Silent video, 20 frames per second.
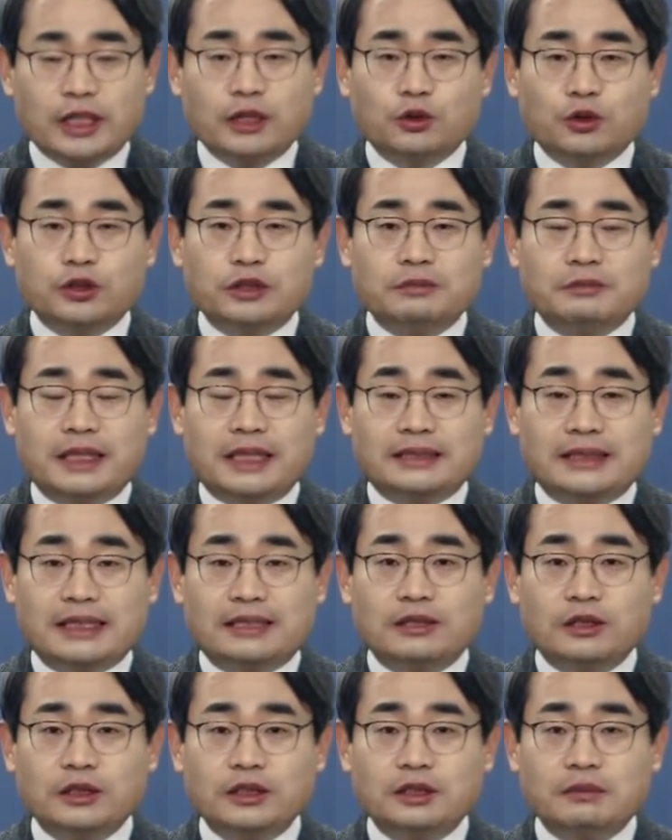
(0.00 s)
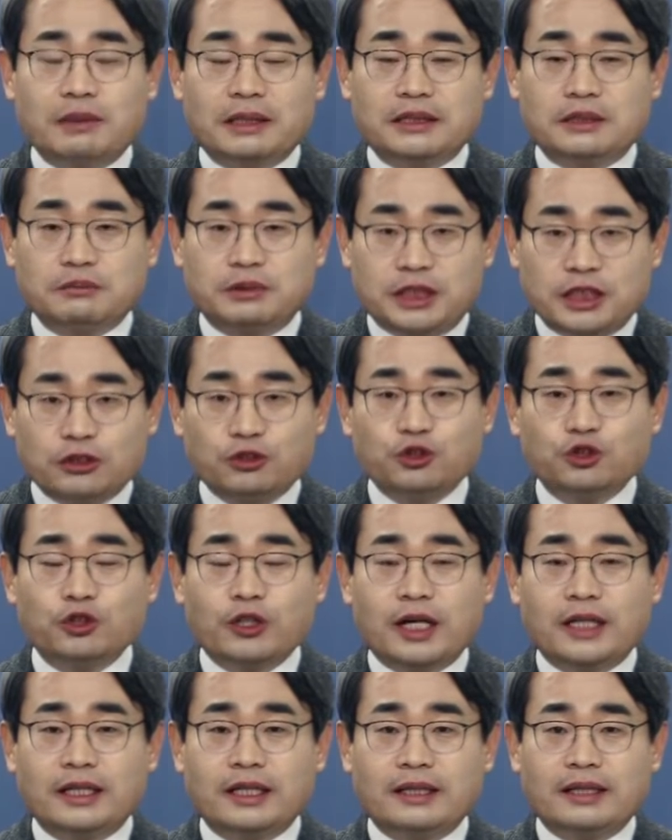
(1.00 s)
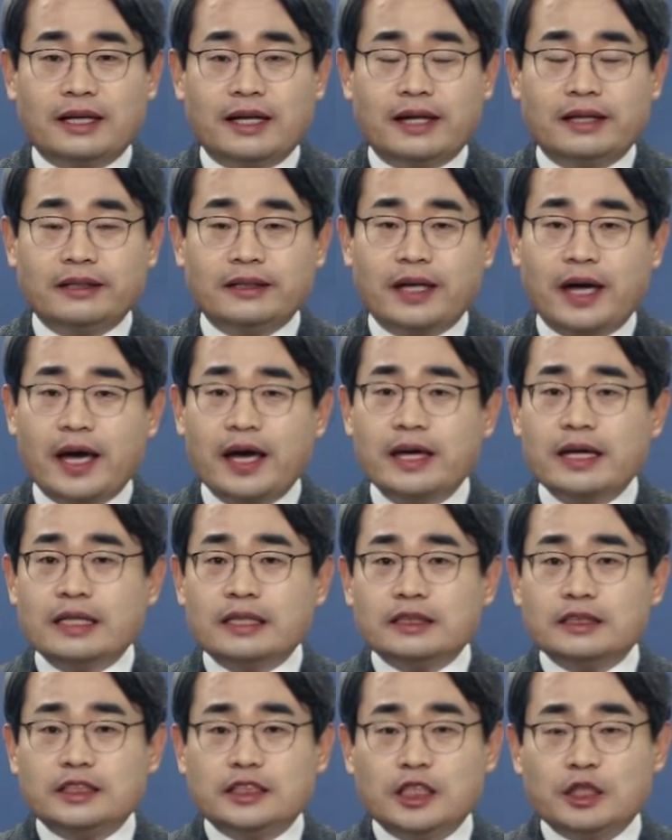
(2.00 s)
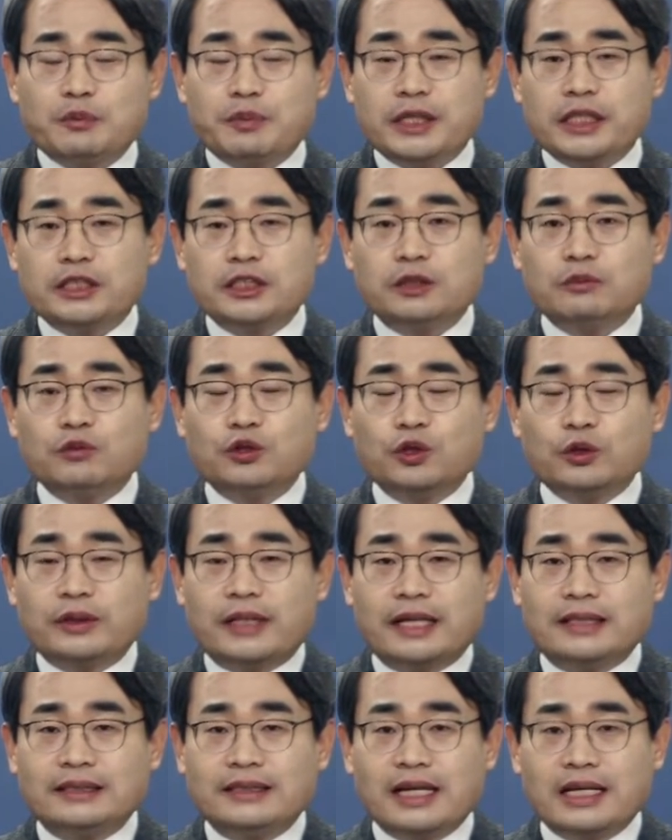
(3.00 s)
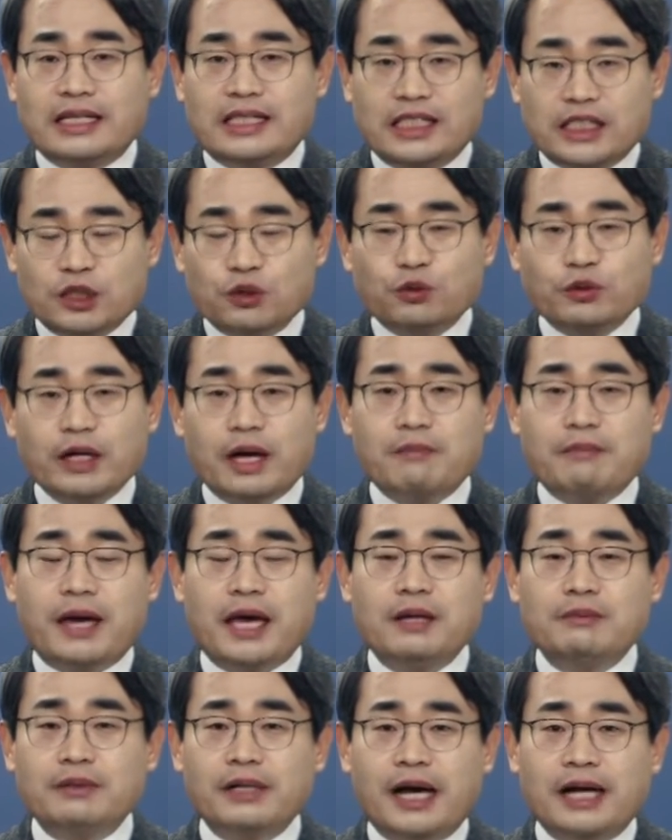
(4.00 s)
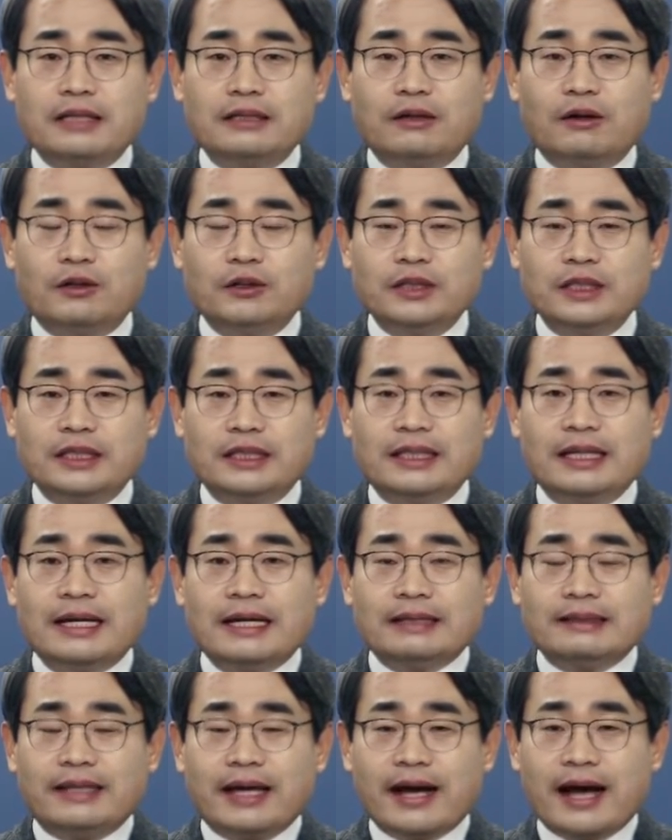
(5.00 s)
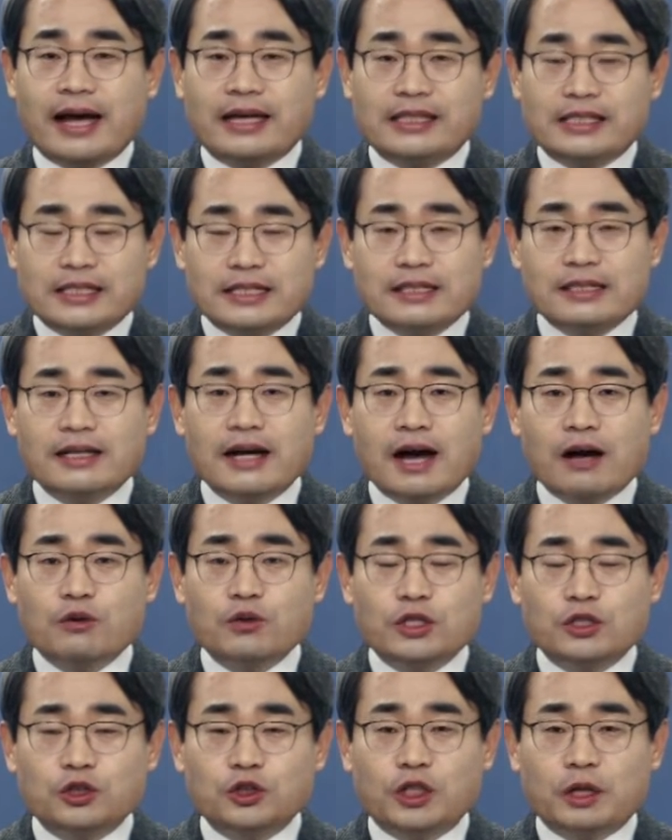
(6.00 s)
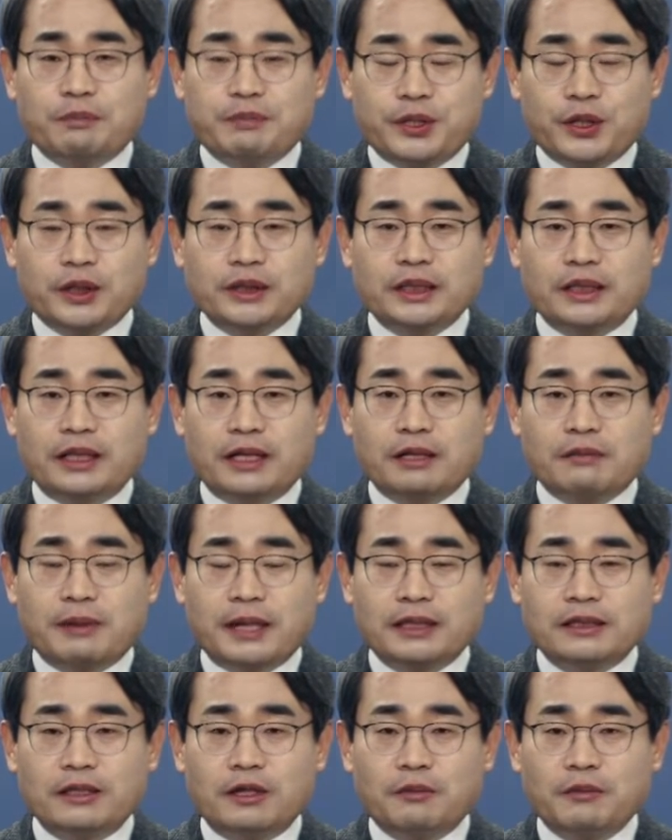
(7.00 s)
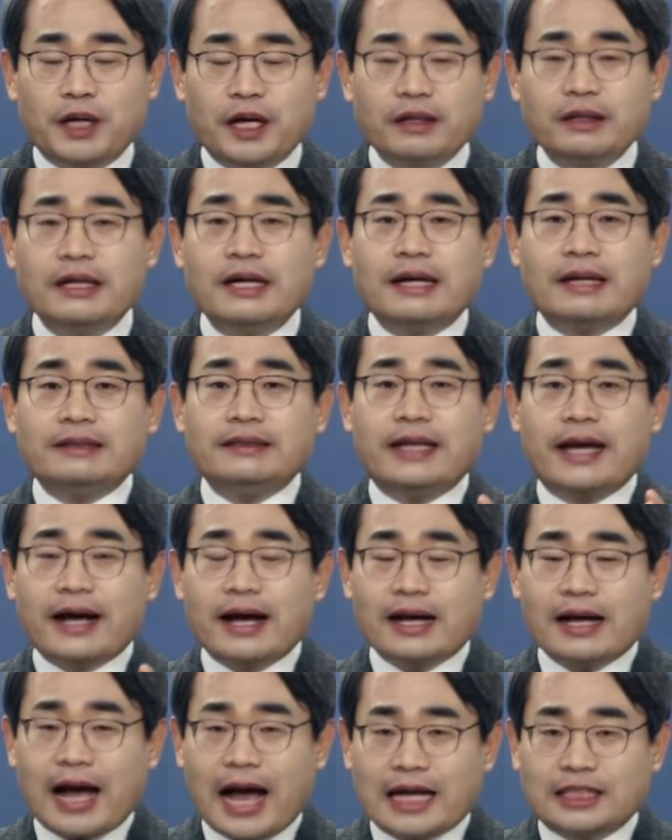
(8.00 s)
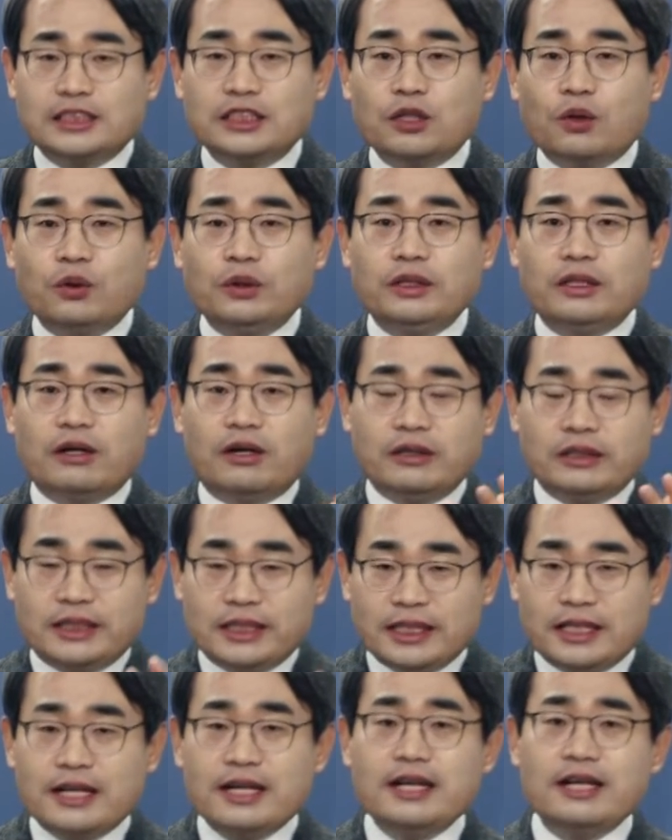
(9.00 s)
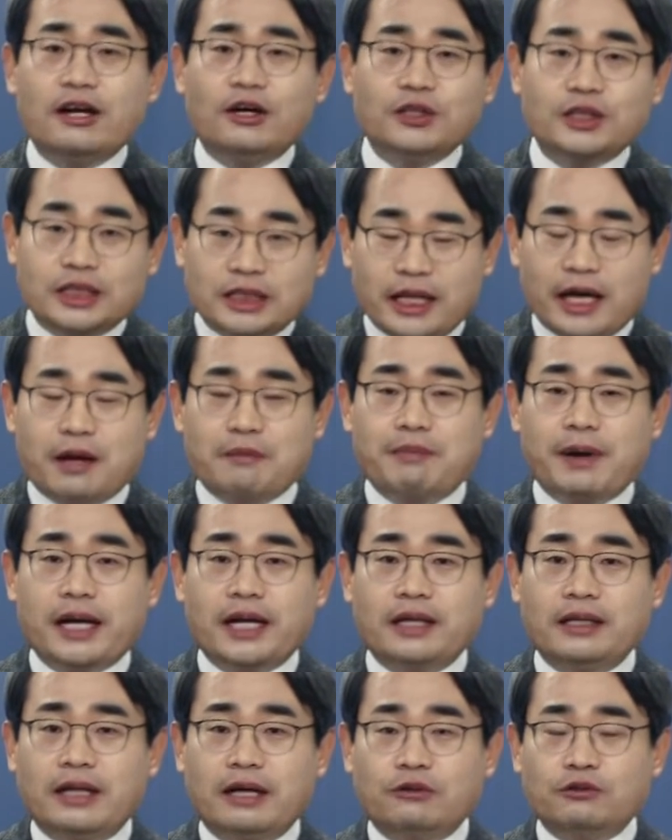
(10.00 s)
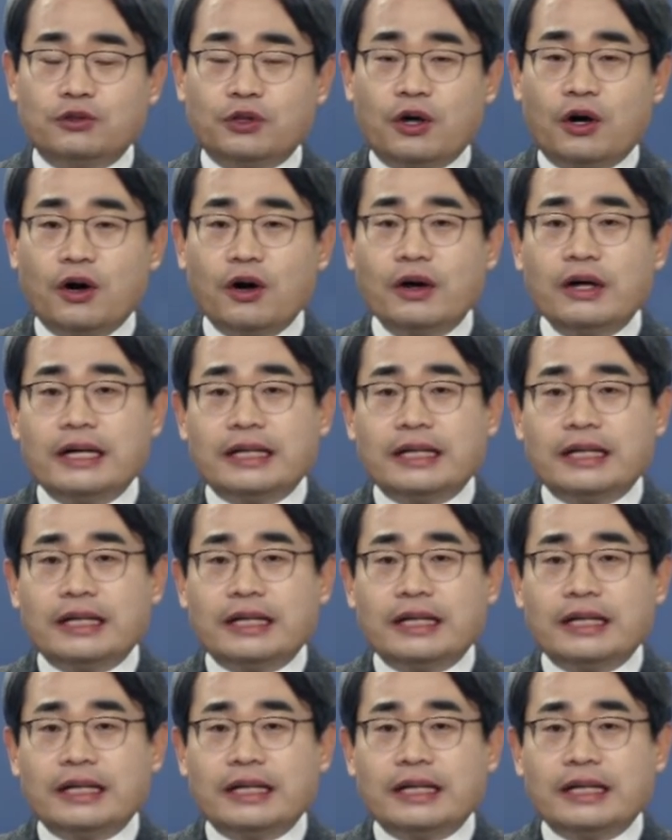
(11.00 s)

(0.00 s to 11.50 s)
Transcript: 좋습니다. 자, 그렇지만 지금 신중해야 된다는게 12, 16 대책 이후에 매입을 하는 거는 내가 1가구 1주택 비과세택을 받으려면 내가 가지고 있는 것 1년 이내에 팔아야 되고요.